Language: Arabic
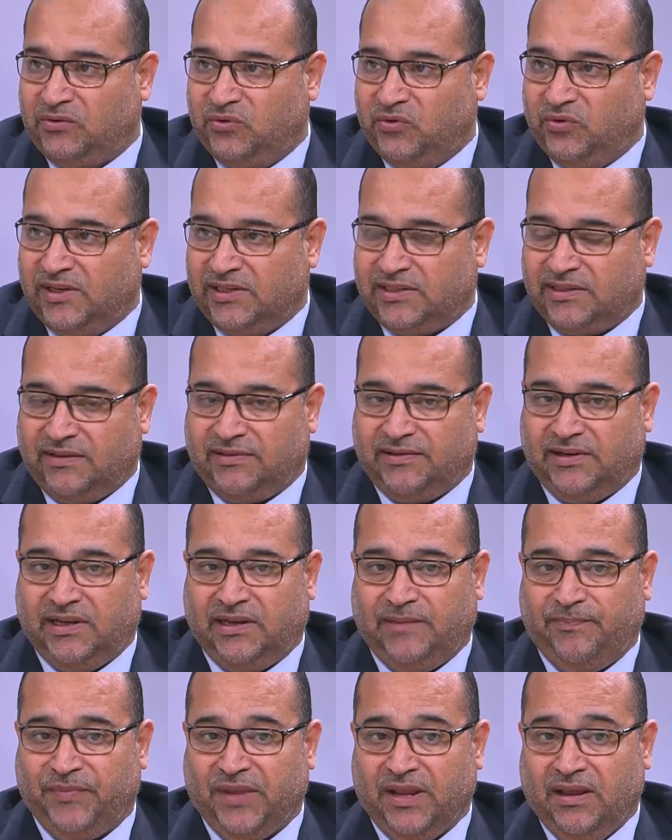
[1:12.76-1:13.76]
دون
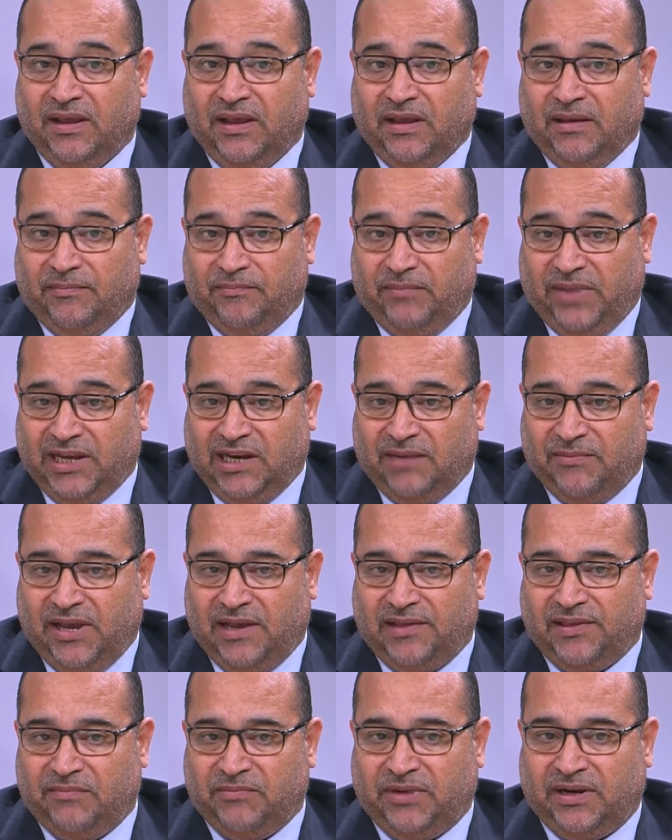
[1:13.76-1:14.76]
استثناء
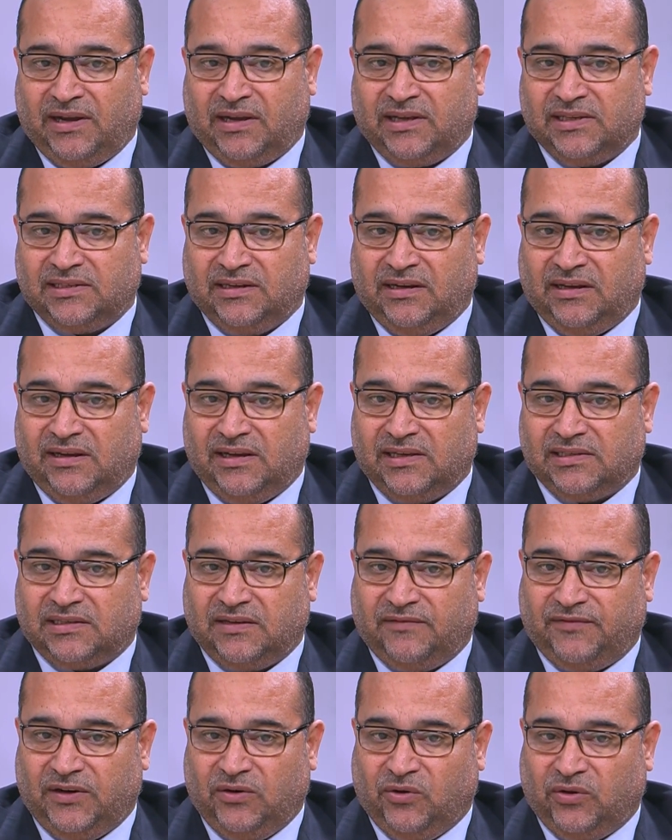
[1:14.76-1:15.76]
بينما هذه المراكز
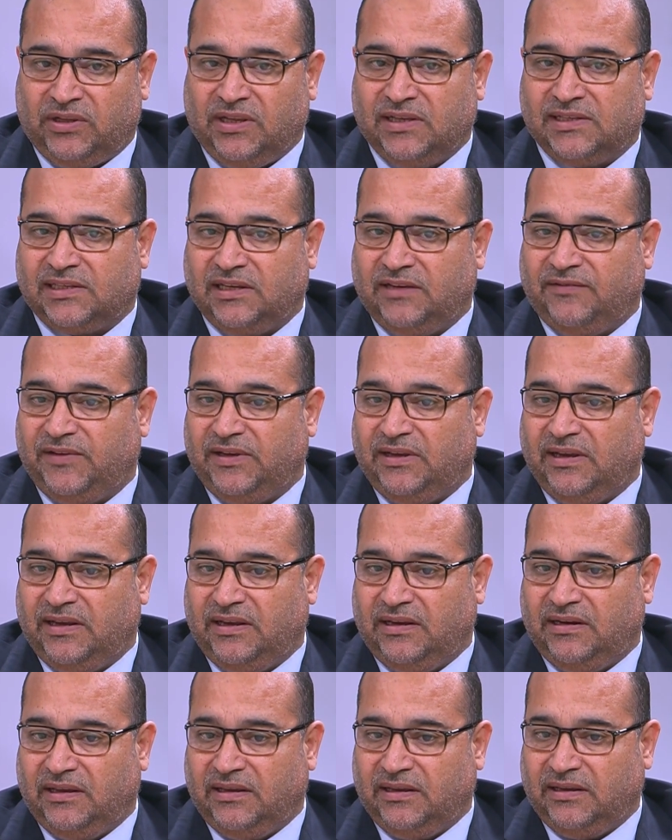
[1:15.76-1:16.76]
الخاصه في العطله الصيفيه
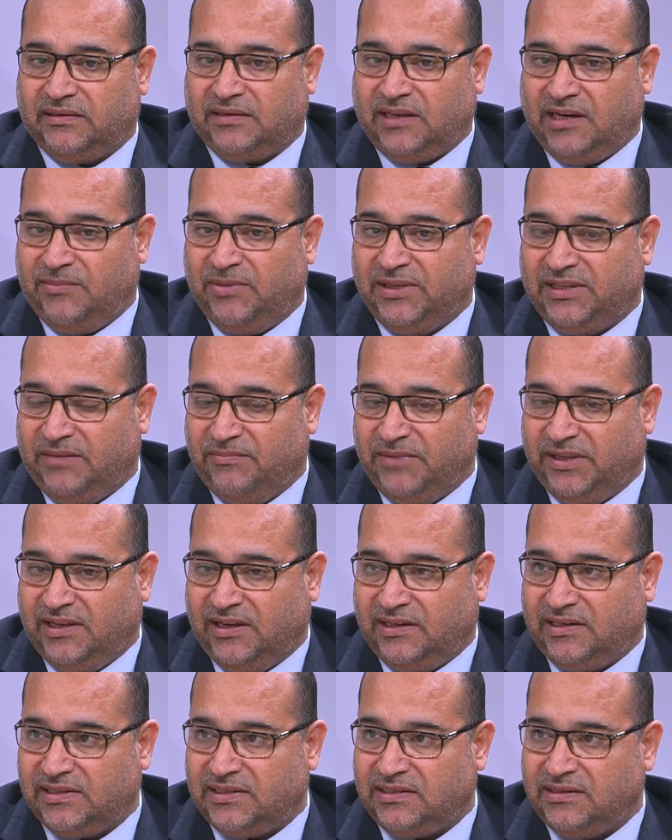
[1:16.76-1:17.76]
هي لطلبه
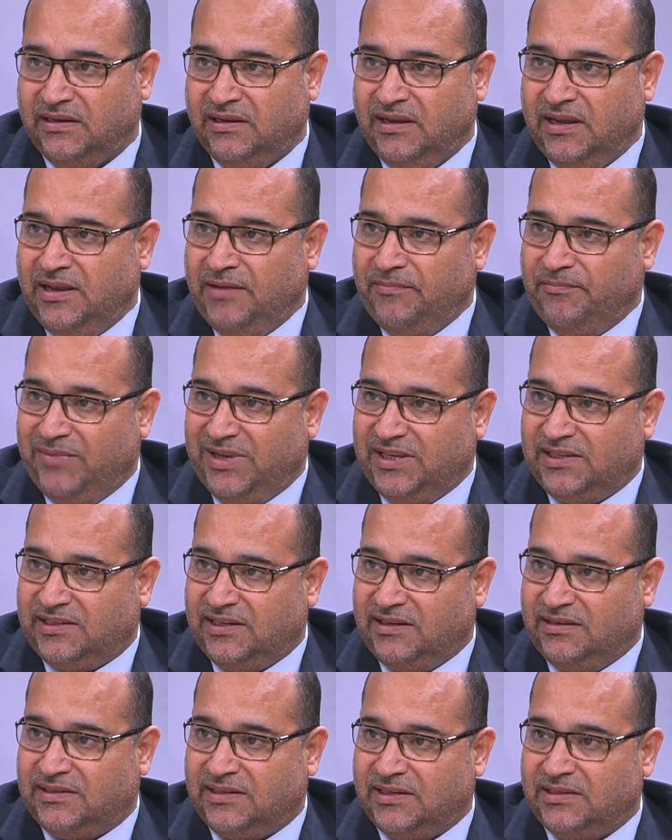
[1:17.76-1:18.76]
المدارس من
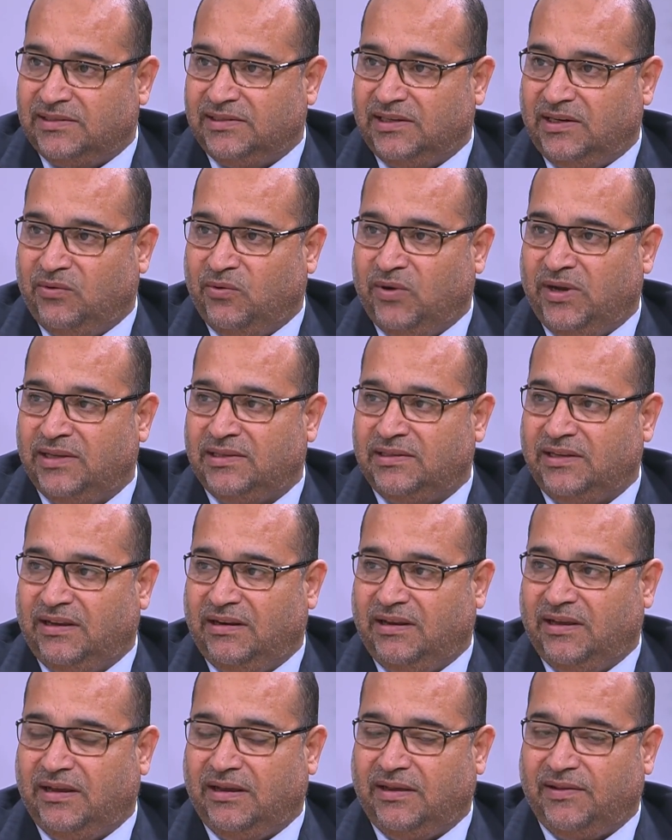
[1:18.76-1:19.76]
سن ست سنوات
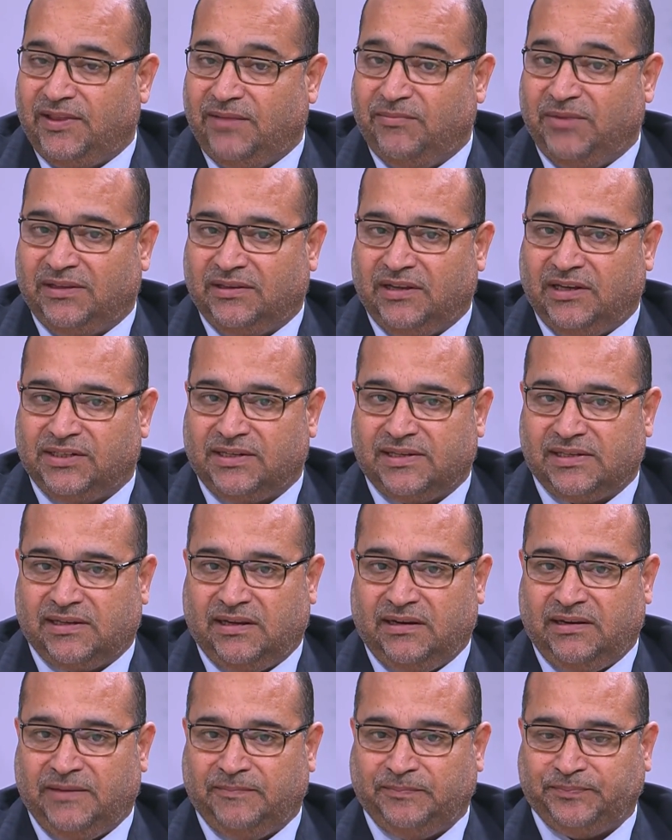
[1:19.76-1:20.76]
الى 18
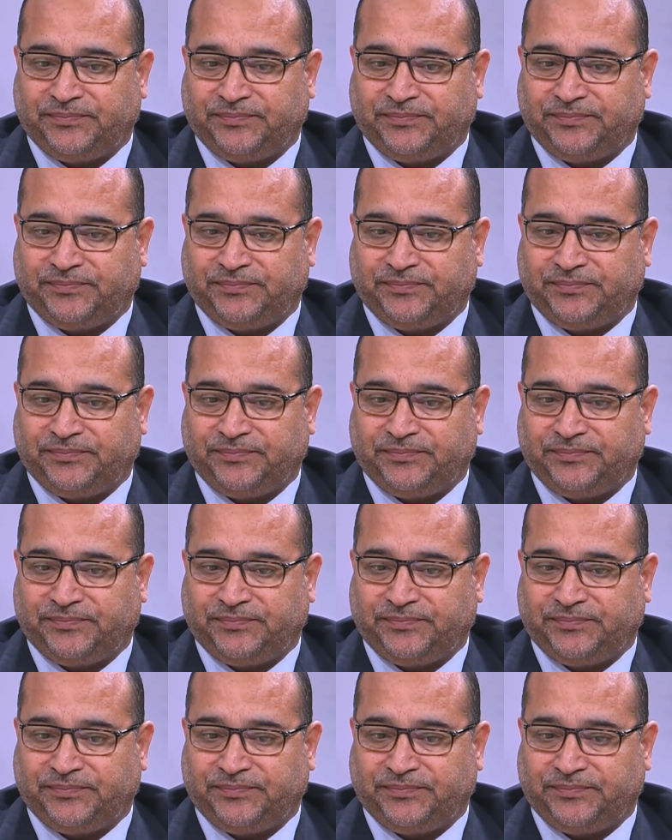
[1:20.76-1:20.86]
سنه